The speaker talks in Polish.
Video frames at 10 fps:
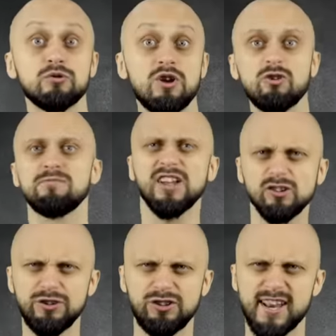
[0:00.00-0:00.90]
żołnierzom
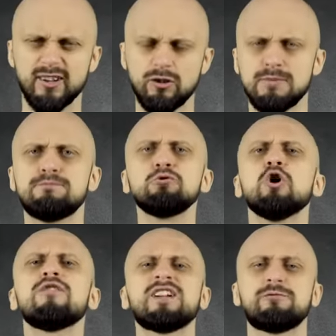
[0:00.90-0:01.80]
też wysiadać, żeby
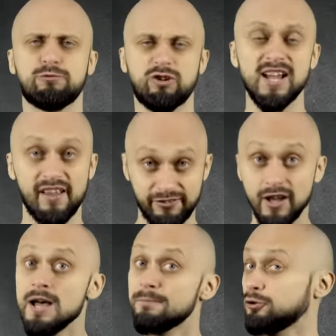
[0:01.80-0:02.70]
budować przejazd
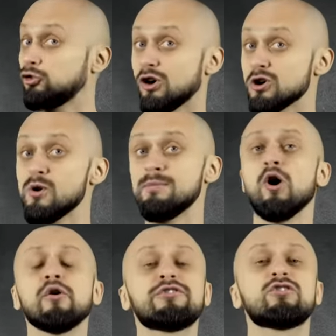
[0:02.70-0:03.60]
pod ciągłym
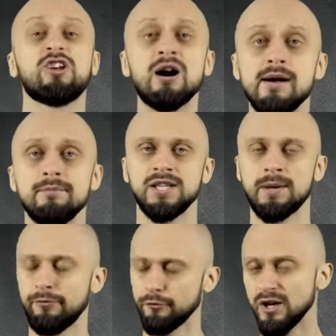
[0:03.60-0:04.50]
ostrzałem
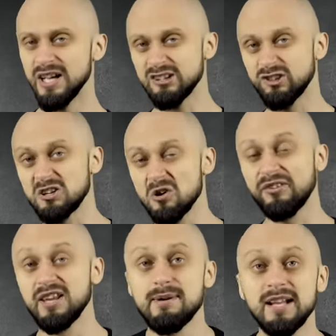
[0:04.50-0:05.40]
Niemców.
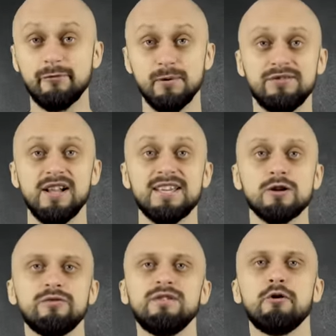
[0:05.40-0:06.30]
Szeregowcy nie mieli zbyt
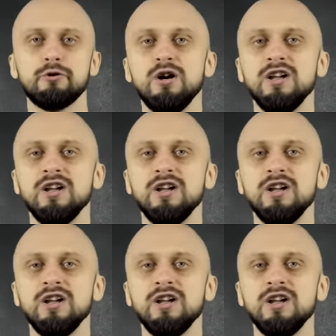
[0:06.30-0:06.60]
wielkiego wyboru,